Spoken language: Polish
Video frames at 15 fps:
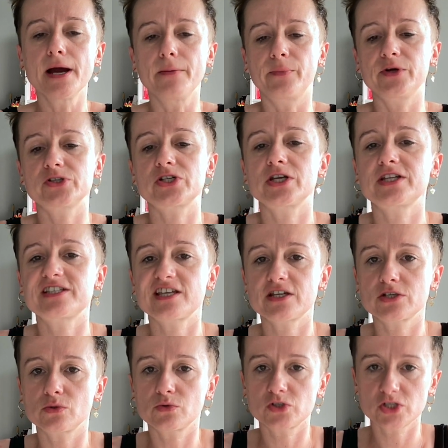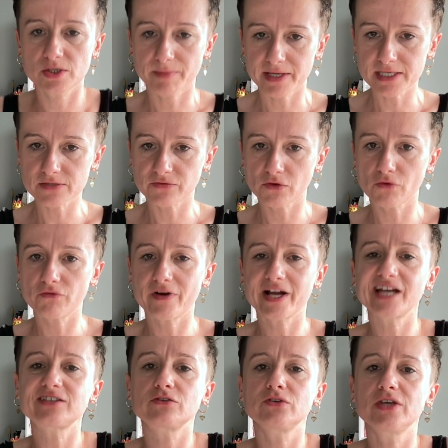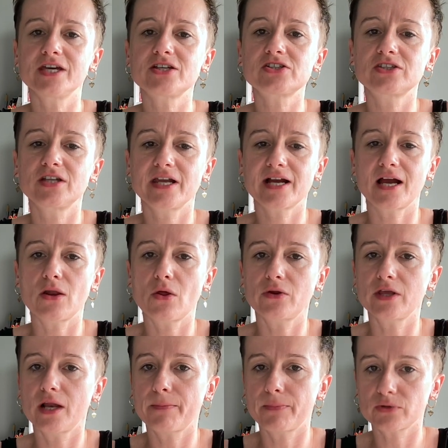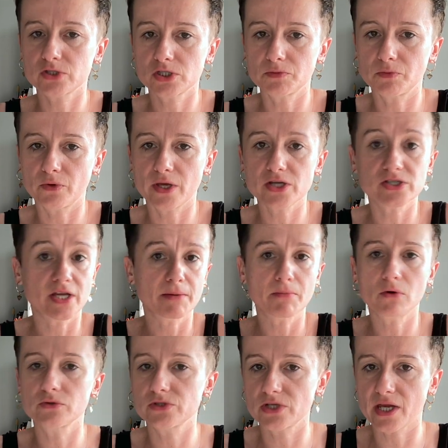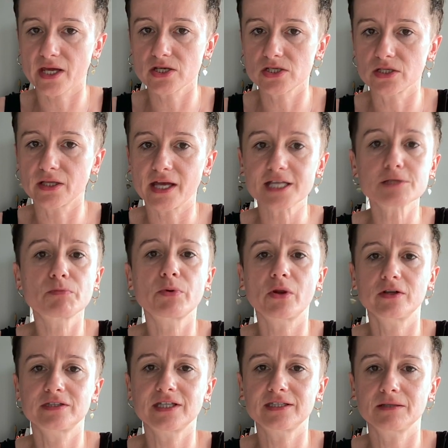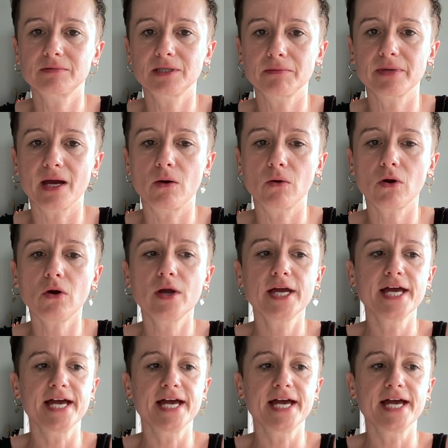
Bo jeżeli chcesz utrzymać swoją wagę, to jesz tyle kalorii, ile potrzebujesz, najmądrzej jak się da prawda, z priorytetem na białko.